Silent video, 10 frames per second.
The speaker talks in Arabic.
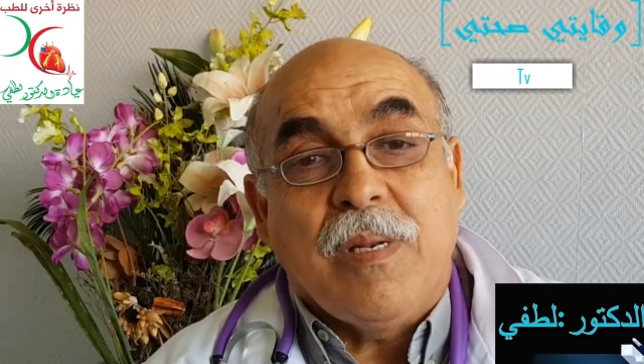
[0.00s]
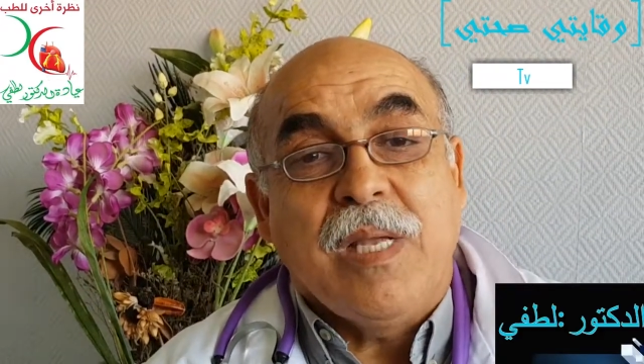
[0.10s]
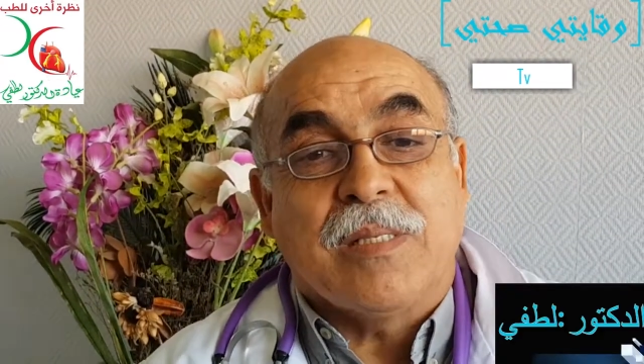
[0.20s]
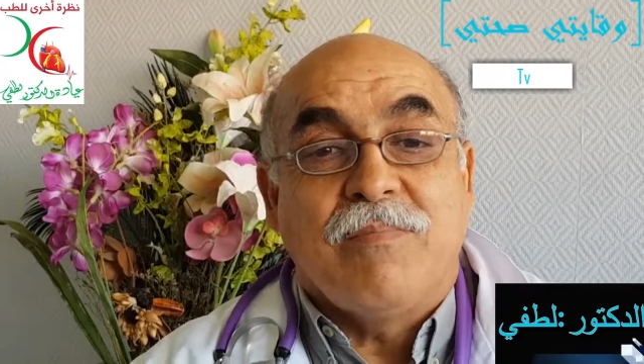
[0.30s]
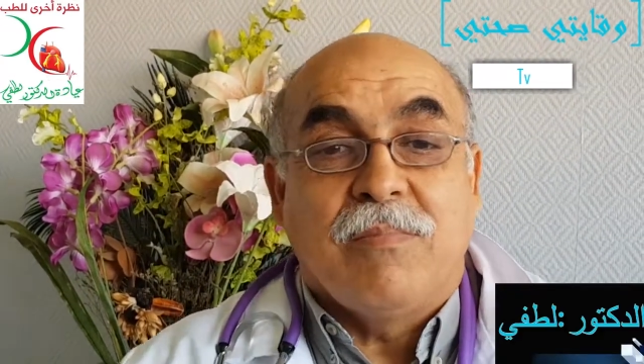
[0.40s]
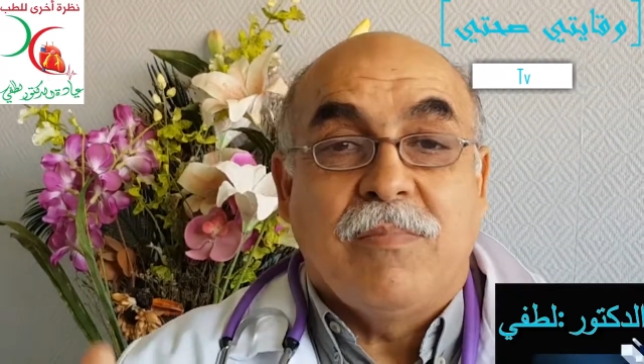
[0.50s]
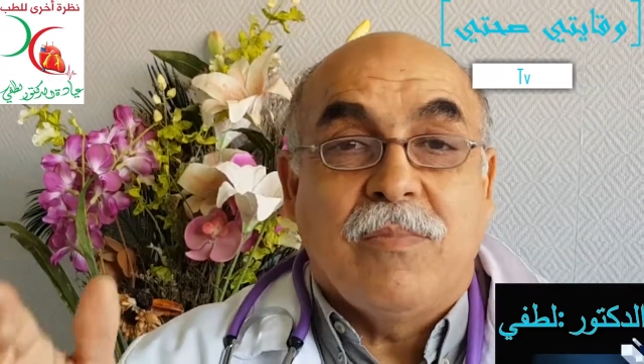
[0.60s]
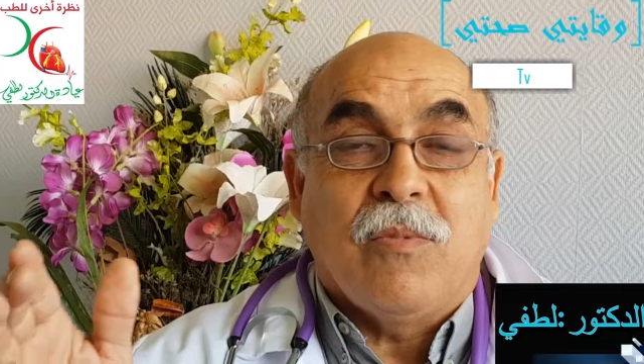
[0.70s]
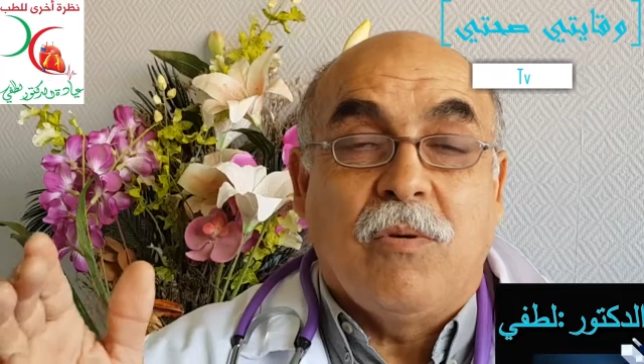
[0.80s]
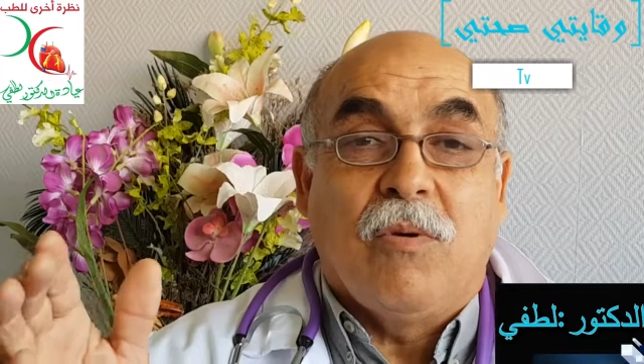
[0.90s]
لازم
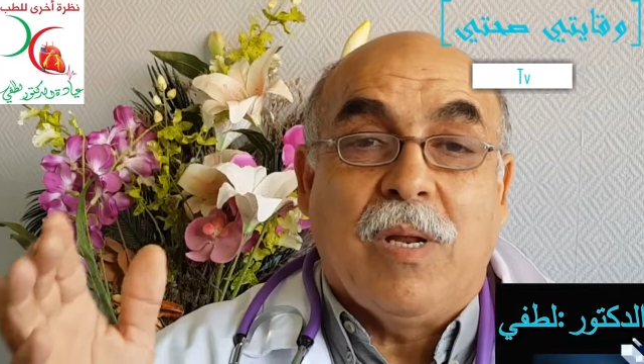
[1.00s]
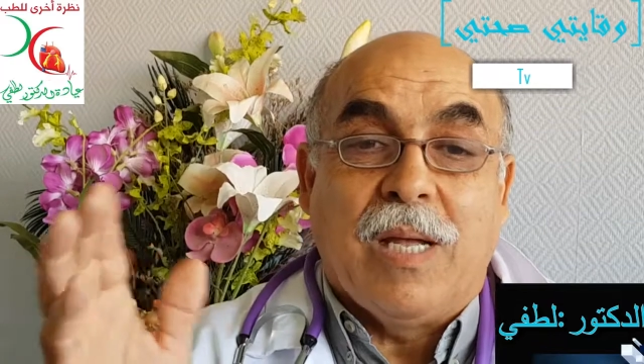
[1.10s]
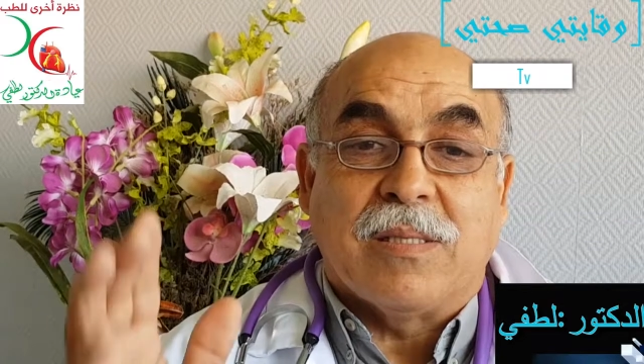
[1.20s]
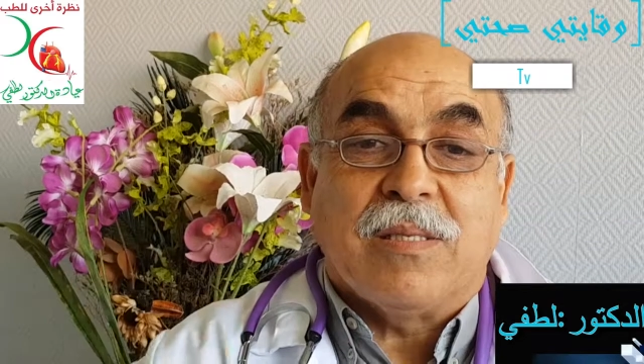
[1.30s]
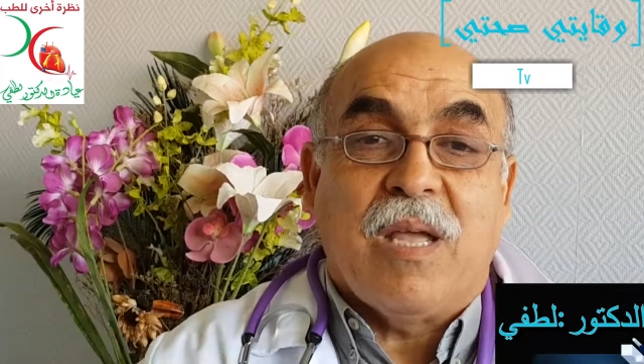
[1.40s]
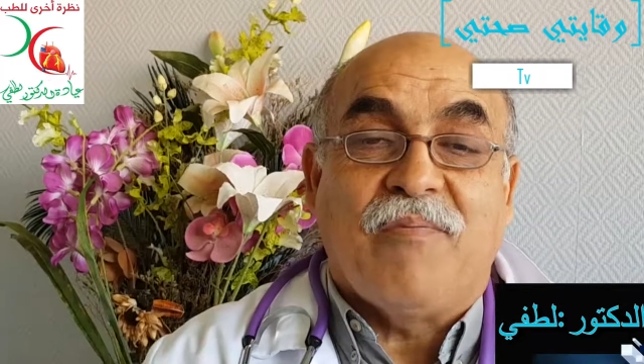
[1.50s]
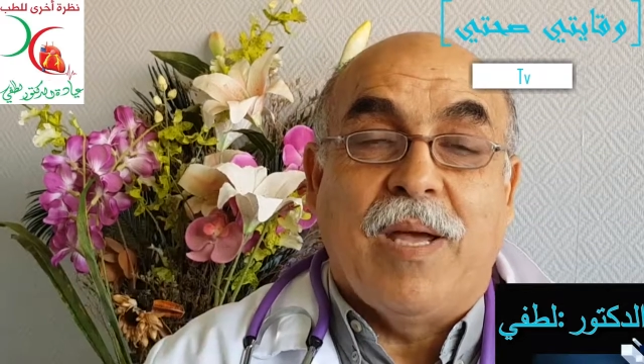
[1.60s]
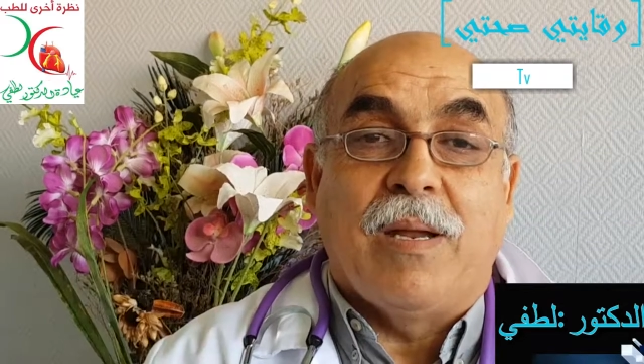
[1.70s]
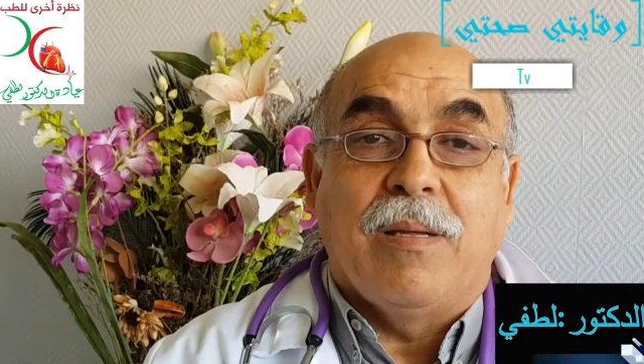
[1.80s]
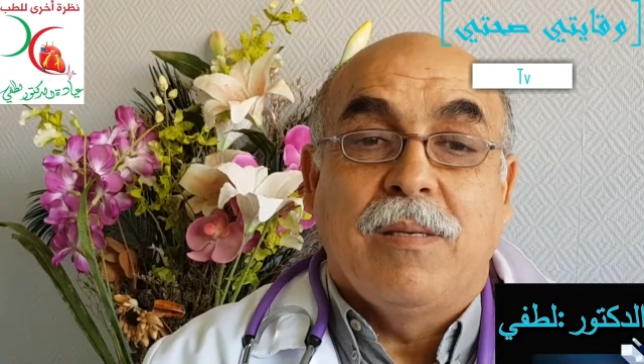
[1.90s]
نقولوا خلاص
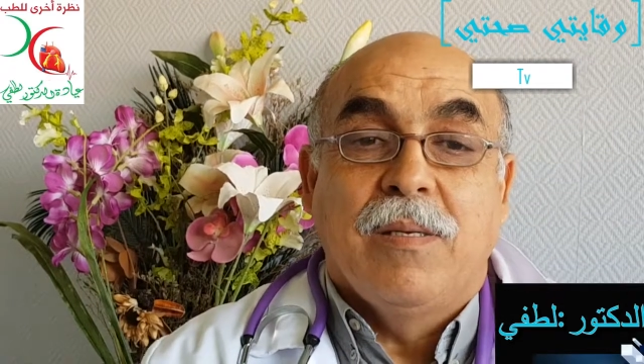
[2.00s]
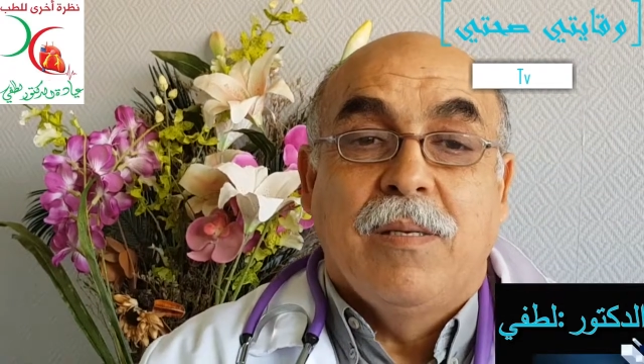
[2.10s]
كفانا